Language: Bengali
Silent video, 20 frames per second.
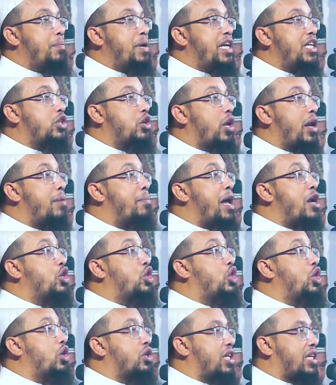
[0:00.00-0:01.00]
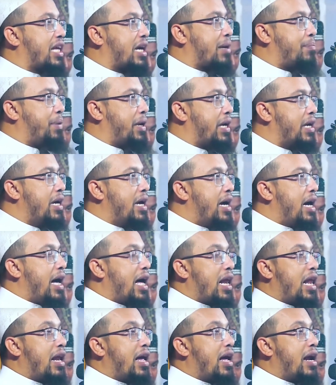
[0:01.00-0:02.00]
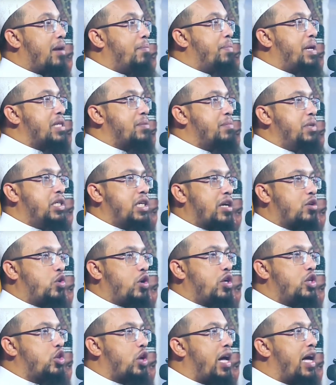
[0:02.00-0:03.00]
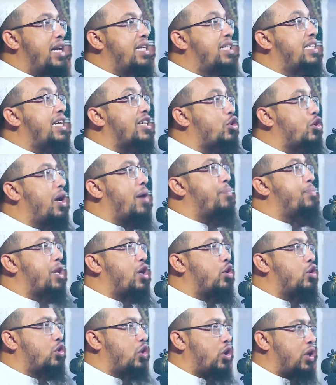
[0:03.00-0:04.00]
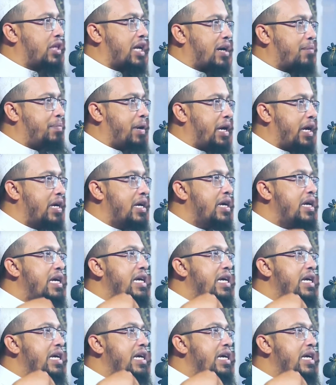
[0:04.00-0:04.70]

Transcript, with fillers: কথা মেনে চলার মানসিকতা থাকবে হালাল হারাম বাজ বিচার করে চলার চেতনা আপনার অন্তরে থাকবে